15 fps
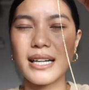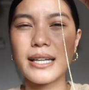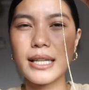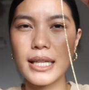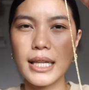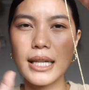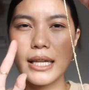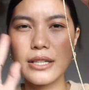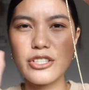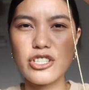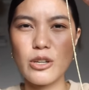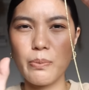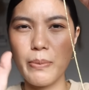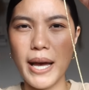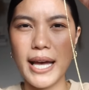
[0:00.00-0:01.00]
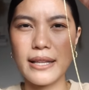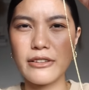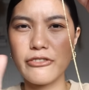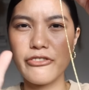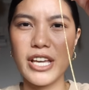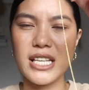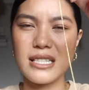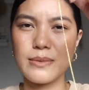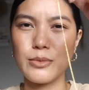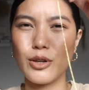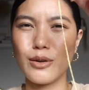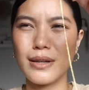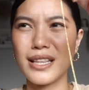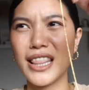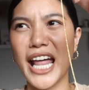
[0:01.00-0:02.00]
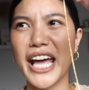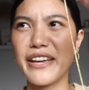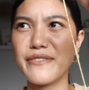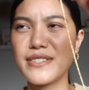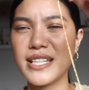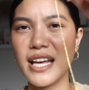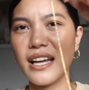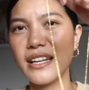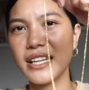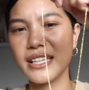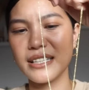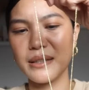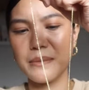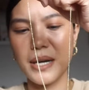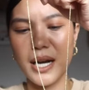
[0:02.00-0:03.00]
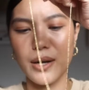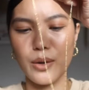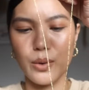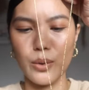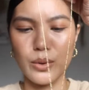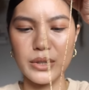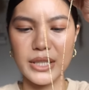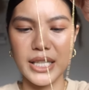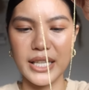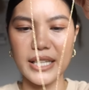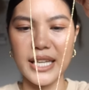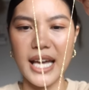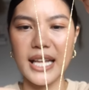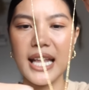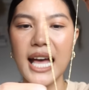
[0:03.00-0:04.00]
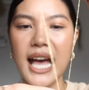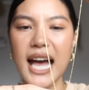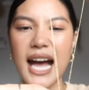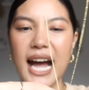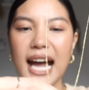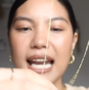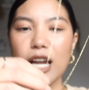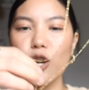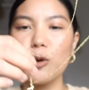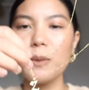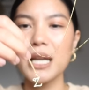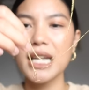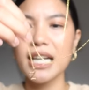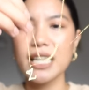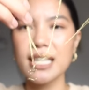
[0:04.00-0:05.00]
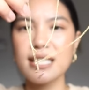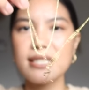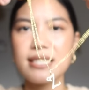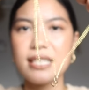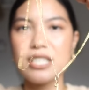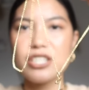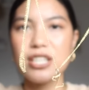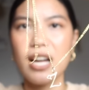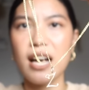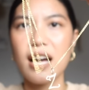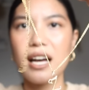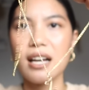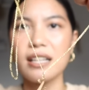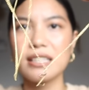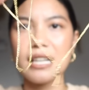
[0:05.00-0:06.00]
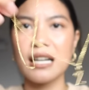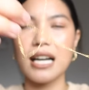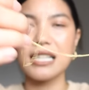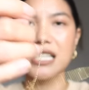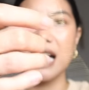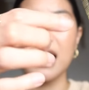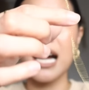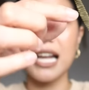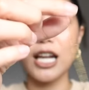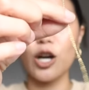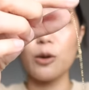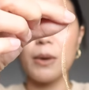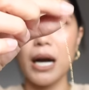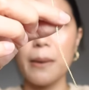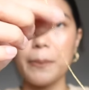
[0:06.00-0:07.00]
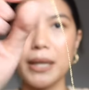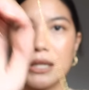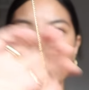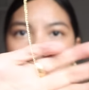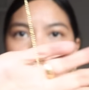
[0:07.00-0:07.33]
parang kilalang Japan Facebook live selling ng mga gold, ganyan. Akala ko malaking Z siya, at saka akala ko makapal